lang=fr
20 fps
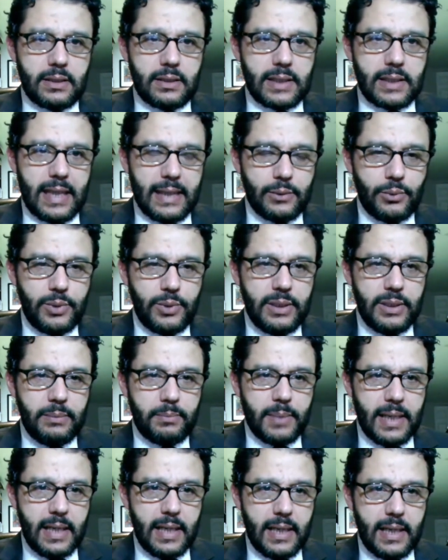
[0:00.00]
traduit
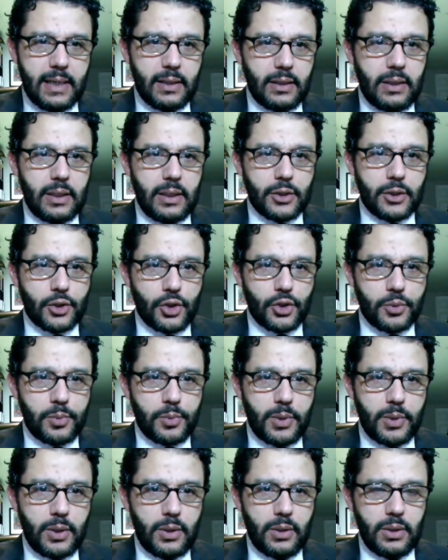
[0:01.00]
par un
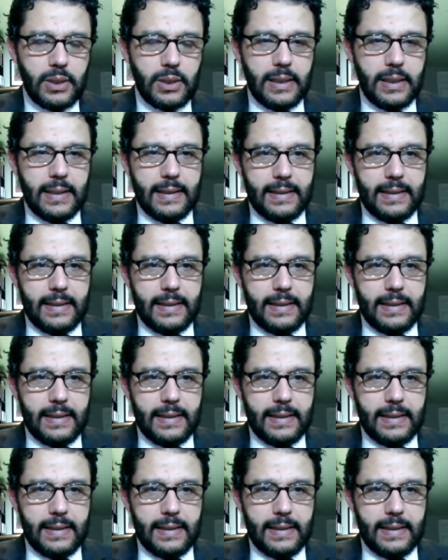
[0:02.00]
changement